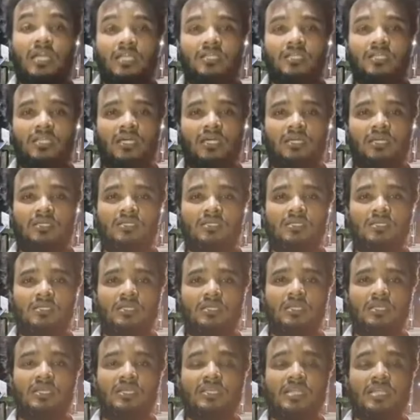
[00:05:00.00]
কান্না
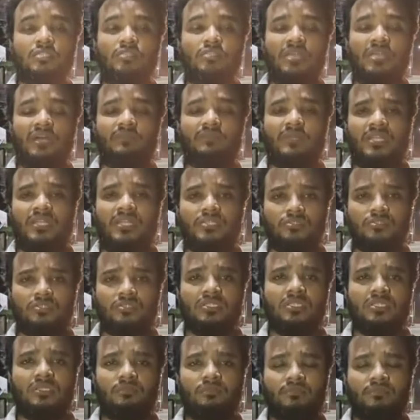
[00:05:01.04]
এটা আসলে আপনারা
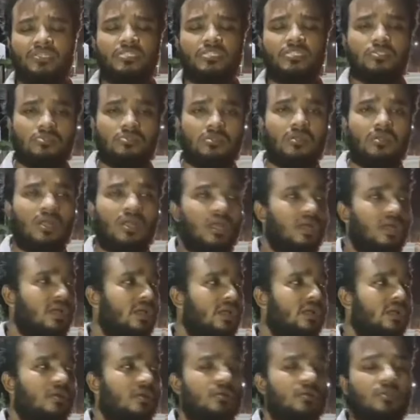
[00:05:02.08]
যদি বিশ
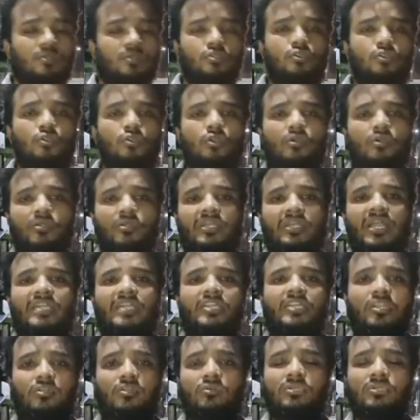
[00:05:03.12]
ষোলো কোটি
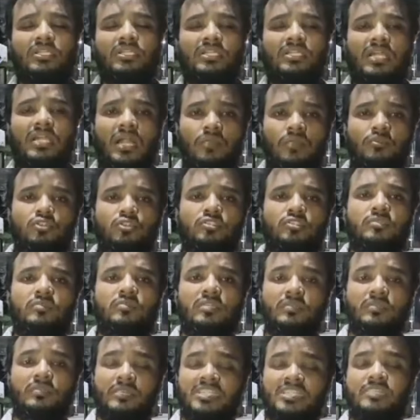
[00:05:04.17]
আঠারো কোটি না আমি যদি
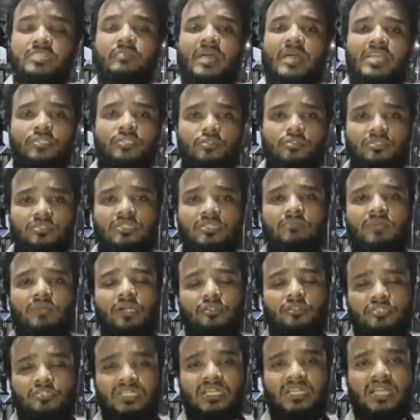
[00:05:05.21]
বলি বিশ বাইশ কোটি
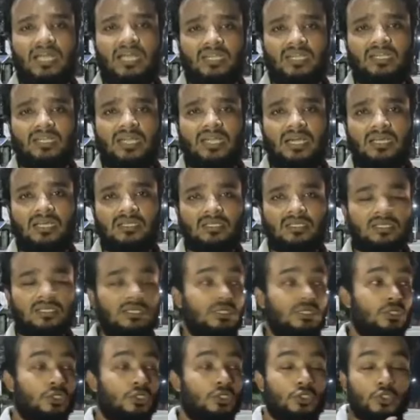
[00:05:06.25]
মানুষের কান্না
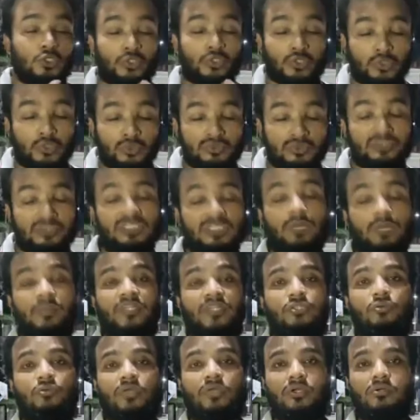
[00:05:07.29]
শুনতে
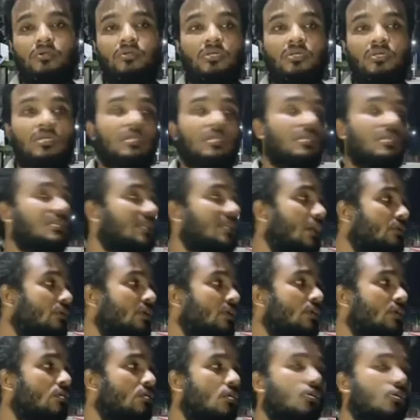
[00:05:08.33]
পেত কেউ
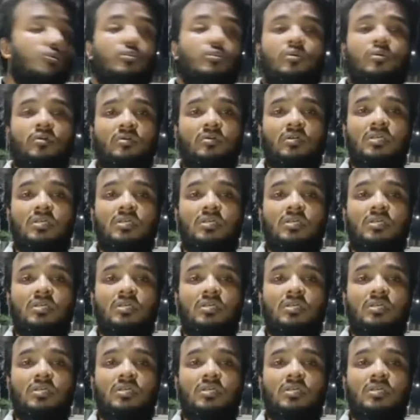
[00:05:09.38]
তাহলে কখনো